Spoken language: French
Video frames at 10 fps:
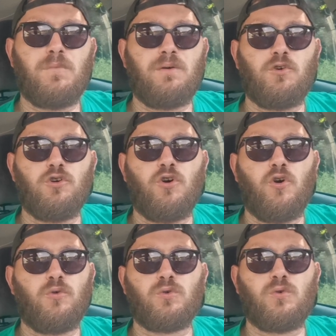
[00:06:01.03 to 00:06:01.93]
ben voilà,
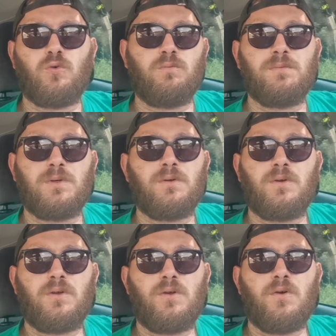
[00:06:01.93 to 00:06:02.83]

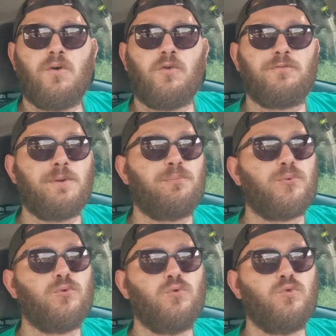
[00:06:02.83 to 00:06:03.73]
on, fait
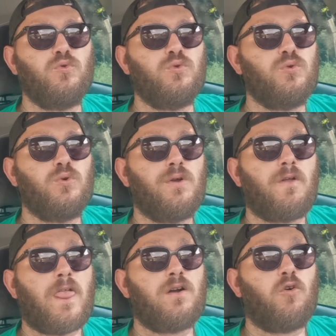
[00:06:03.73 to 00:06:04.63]
plus,
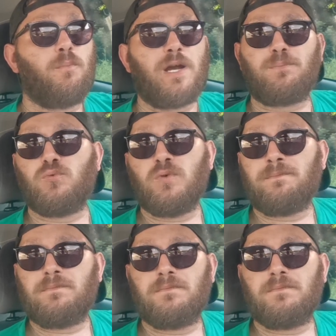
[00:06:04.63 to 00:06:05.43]
on parle plus,